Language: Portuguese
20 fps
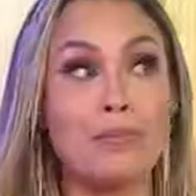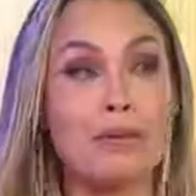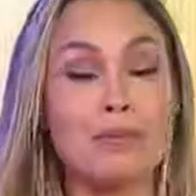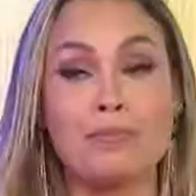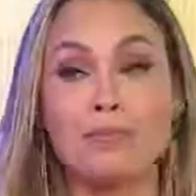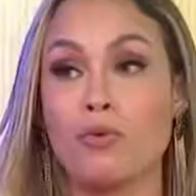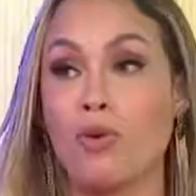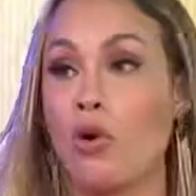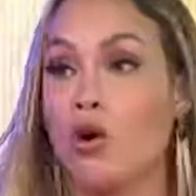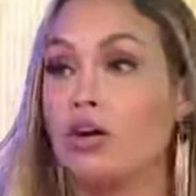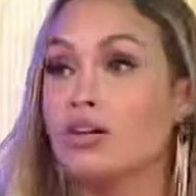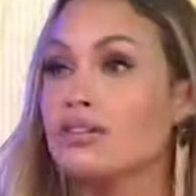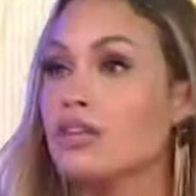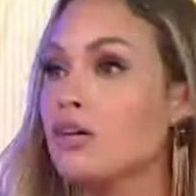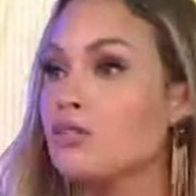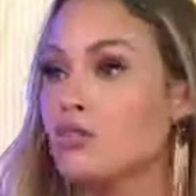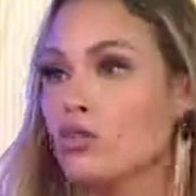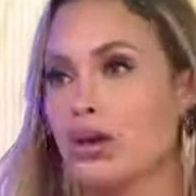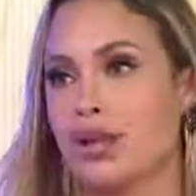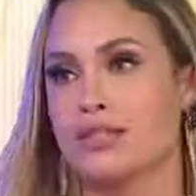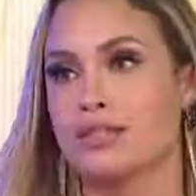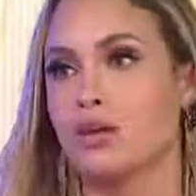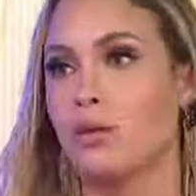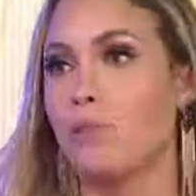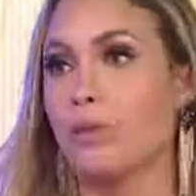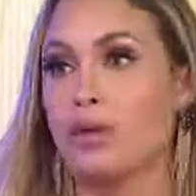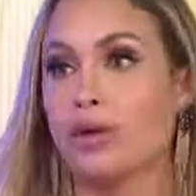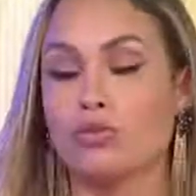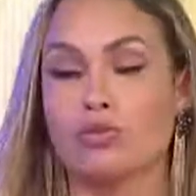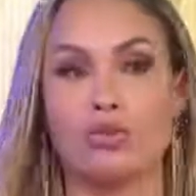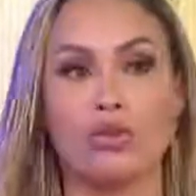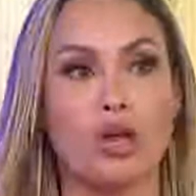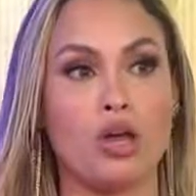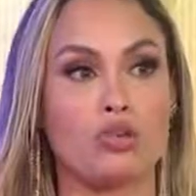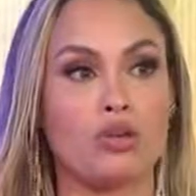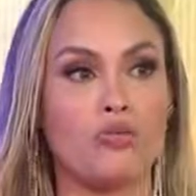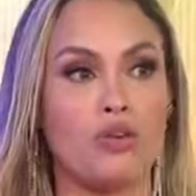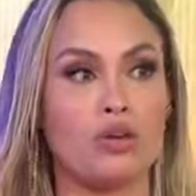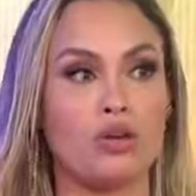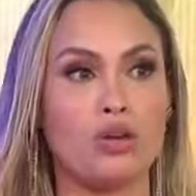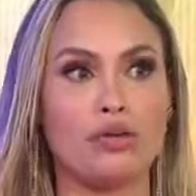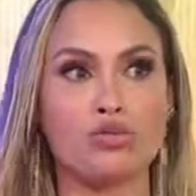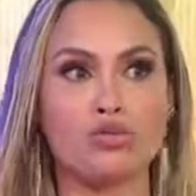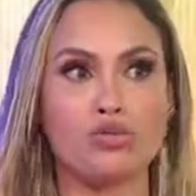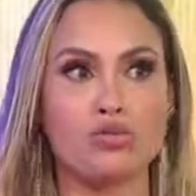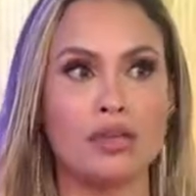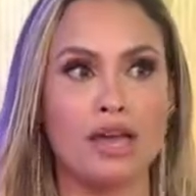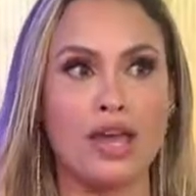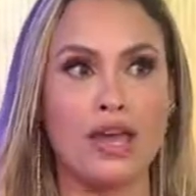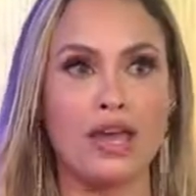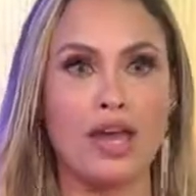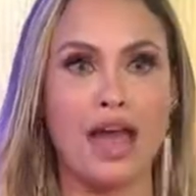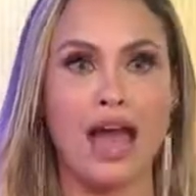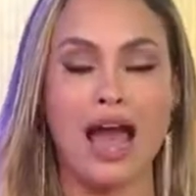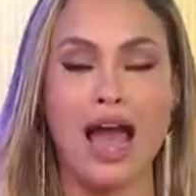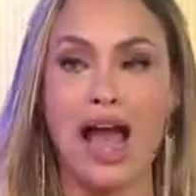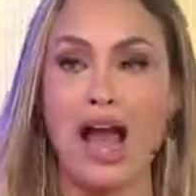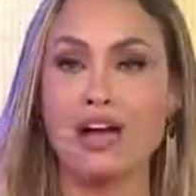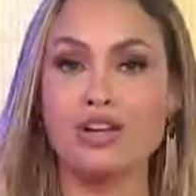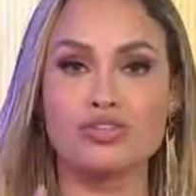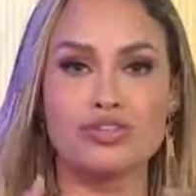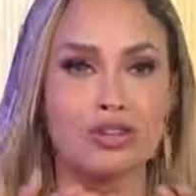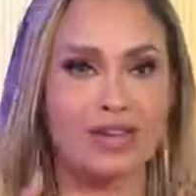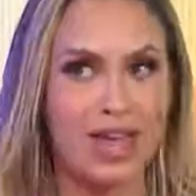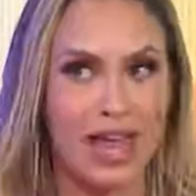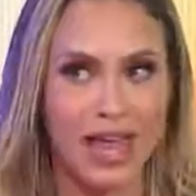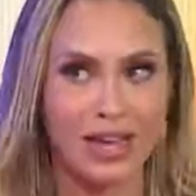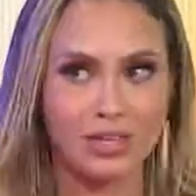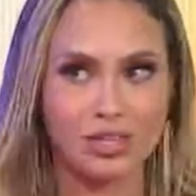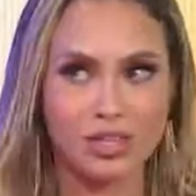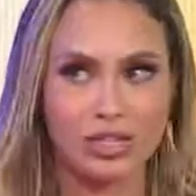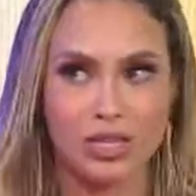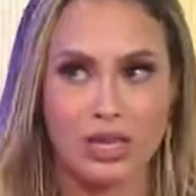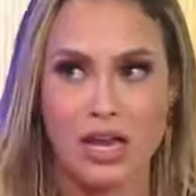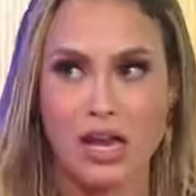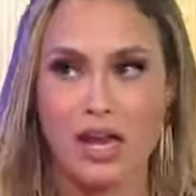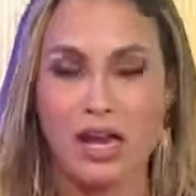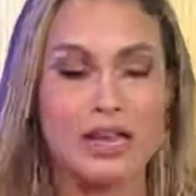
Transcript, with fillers: me cortando o coração, porque eu tô, eu tô vendo que eu julguei a Juliette,